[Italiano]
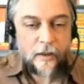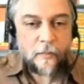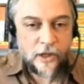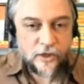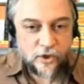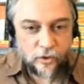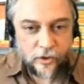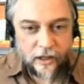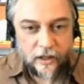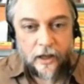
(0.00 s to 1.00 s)

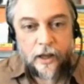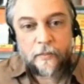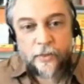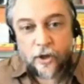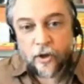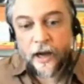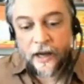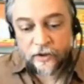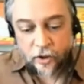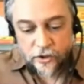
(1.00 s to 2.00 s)
maggiore, però
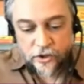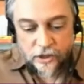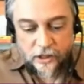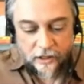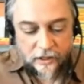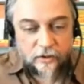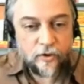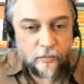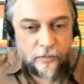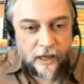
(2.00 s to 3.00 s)
ad oggi che
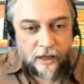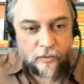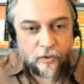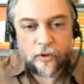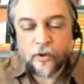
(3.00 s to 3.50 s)
dobbiamo